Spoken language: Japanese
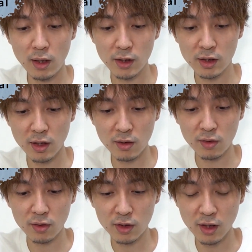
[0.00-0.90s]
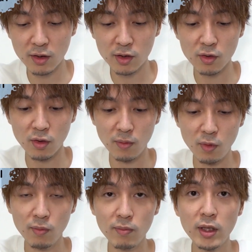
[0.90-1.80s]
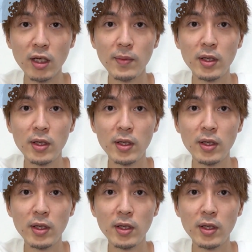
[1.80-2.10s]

うわー、サクサクそう。もう